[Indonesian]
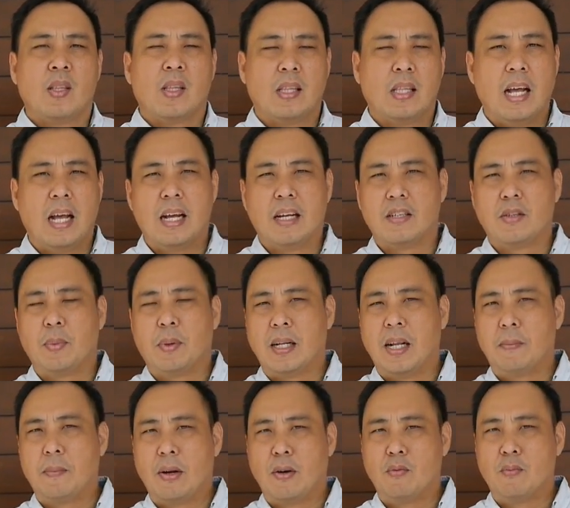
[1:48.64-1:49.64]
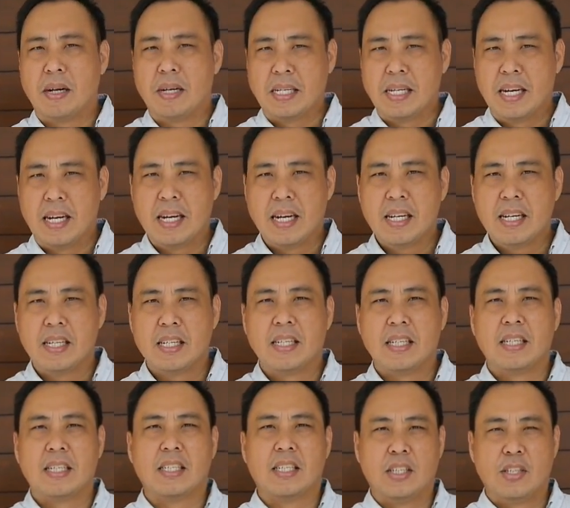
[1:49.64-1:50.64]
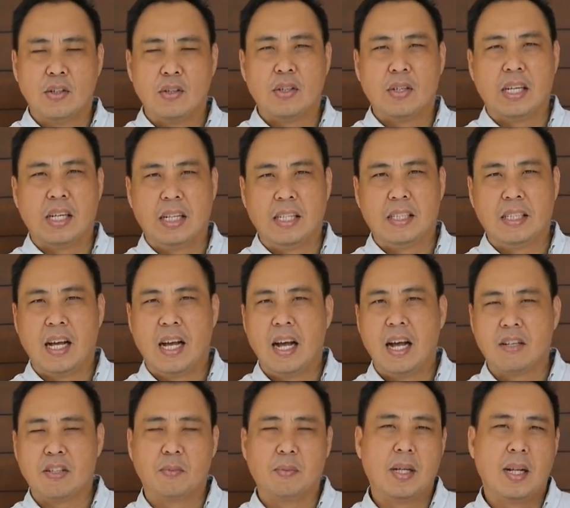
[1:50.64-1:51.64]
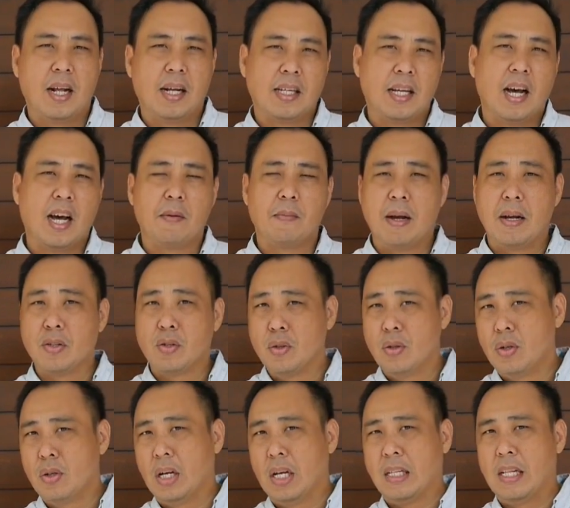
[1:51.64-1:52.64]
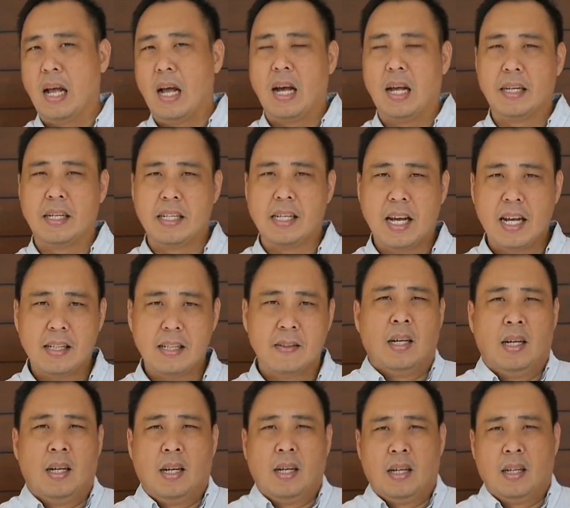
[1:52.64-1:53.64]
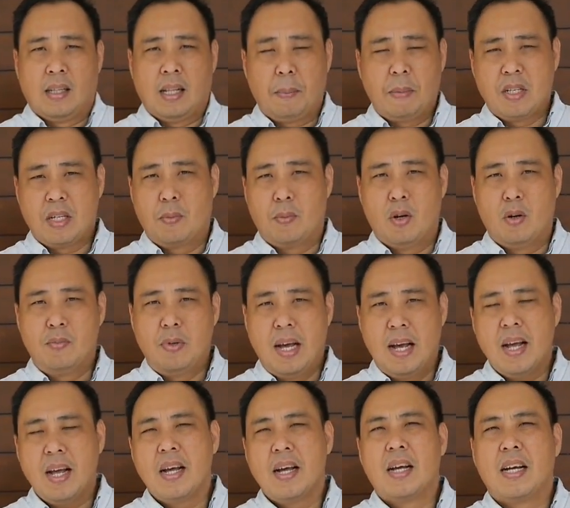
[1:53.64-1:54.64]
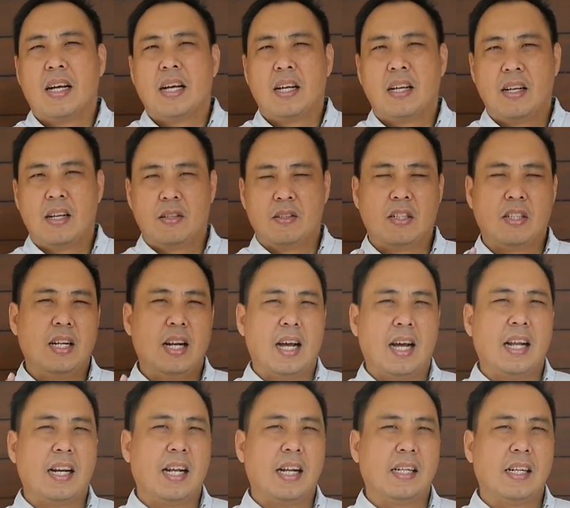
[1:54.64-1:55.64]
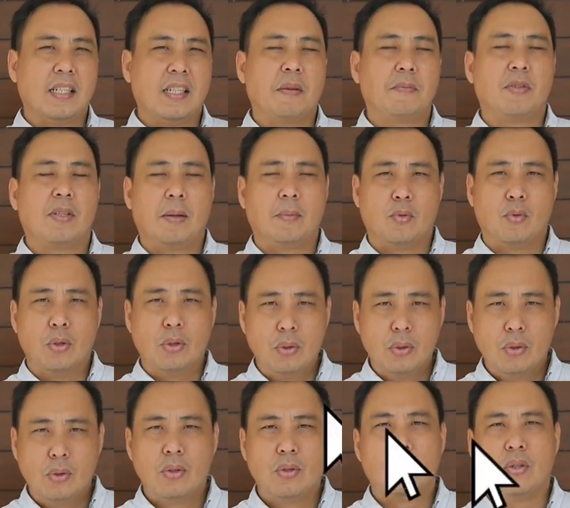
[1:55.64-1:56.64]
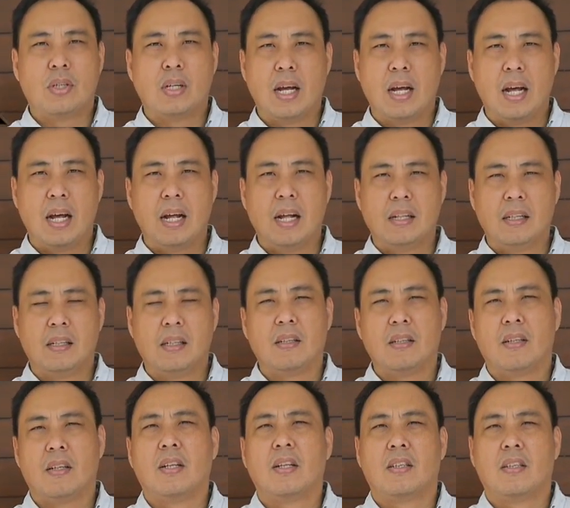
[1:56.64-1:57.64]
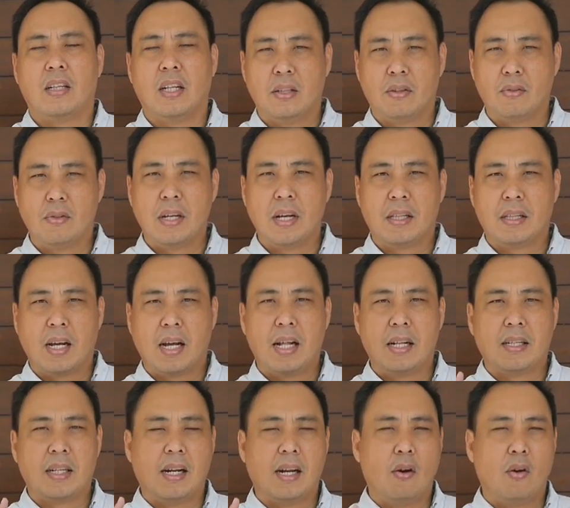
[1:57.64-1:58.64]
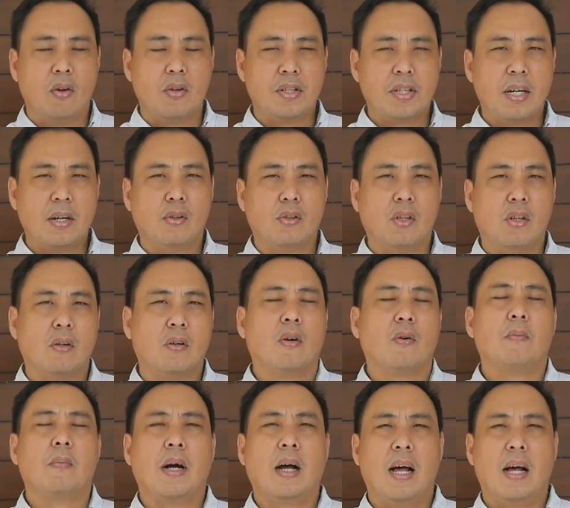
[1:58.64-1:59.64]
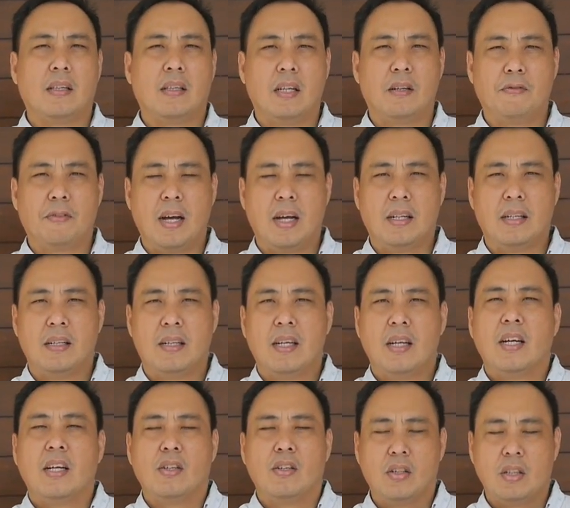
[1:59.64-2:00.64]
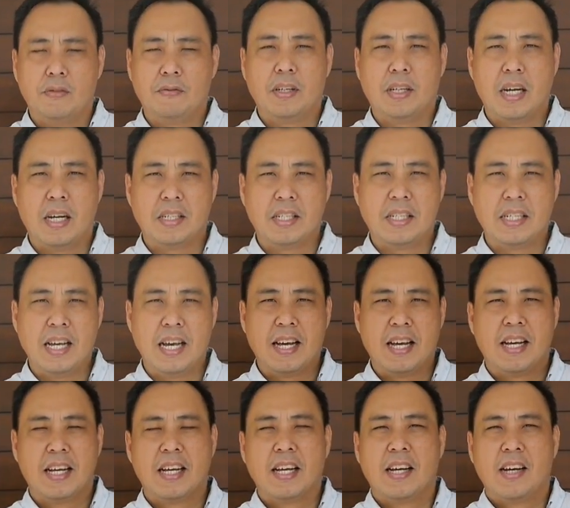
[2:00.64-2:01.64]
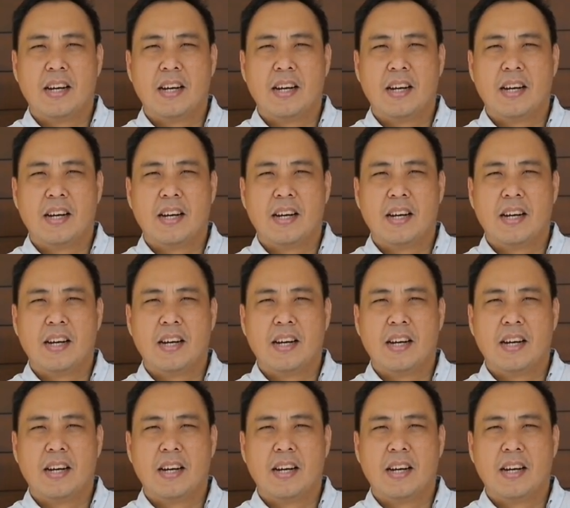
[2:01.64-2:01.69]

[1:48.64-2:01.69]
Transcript: Nah, seperti apa rumahnya? Yuk kita sebentar lagi akan masuk, kita akan lihat. Tapi sebelumnya silakan Anda subscribe dulu dan tentunya tekan tanda lonceng untuk mengaktifkan notifikasinya.